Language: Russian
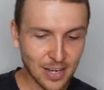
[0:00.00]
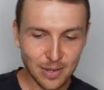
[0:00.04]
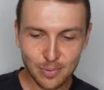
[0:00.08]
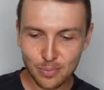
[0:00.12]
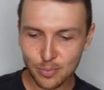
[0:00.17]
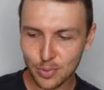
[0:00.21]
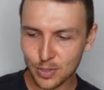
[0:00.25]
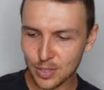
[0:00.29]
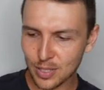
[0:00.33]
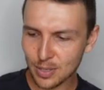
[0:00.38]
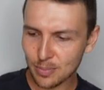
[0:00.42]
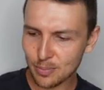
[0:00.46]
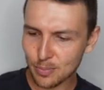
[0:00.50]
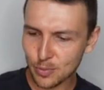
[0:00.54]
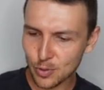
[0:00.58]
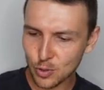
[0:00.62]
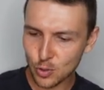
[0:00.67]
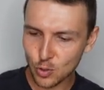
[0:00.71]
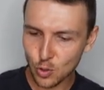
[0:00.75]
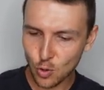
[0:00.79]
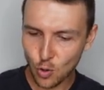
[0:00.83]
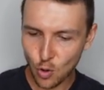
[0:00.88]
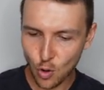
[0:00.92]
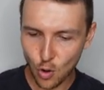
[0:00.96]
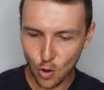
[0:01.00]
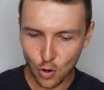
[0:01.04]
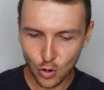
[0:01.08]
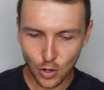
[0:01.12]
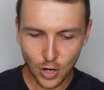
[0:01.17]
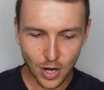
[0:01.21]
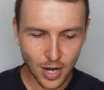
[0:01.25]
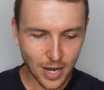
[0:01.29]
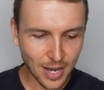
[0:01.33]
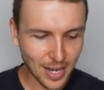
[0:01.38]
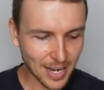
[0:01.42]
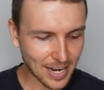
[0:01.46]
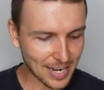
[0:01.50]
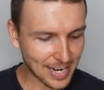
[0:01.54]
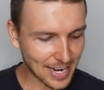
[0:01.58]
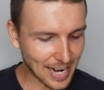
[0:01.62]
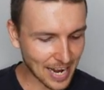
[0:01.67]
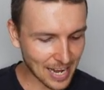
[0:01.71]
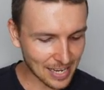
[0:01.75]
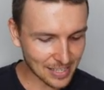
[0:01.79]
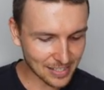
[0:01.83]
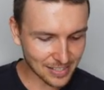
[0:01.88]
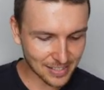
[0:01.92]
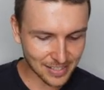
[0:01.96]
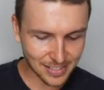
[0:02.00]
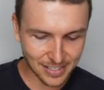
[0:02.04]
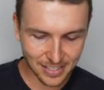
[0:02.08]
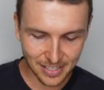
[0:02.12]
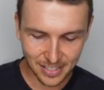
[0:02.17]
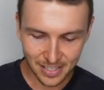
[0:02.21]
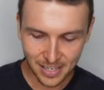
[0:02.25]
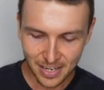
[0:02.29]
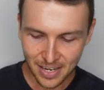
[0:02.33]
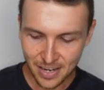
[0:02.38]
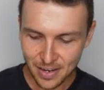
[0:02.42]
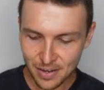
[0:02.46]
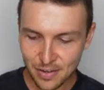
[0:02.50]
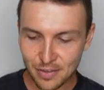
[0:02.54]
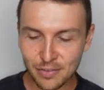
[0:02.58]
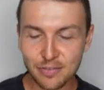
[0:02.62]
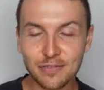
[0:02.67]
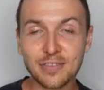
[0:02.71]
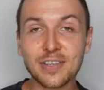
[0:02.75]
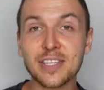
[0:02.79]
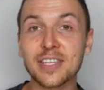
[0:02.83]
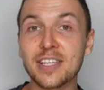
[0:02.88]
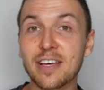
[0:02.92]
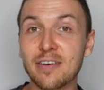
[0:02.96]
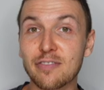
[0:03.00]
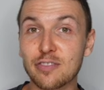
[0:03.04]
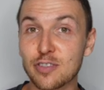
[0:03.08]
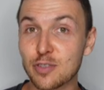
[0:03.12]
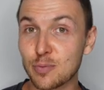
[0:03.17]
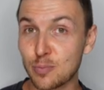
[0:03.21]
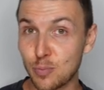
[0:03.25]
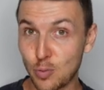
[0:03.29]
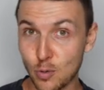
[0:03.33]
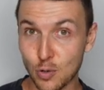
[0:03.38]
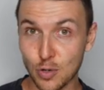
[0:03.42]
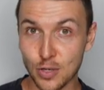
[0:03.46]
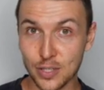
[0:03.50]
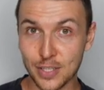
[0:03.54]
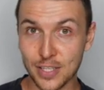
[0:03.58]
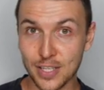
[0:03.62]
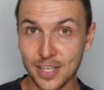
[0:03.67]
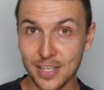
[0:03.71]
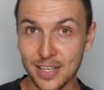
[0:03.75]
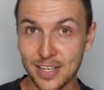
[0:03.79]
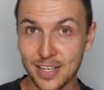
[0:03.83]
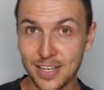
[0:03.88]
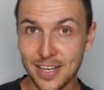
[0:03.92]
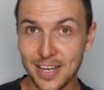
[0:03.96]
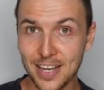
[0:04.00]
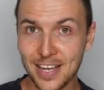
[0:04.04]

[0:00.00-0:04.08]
Было много разных видов спорта,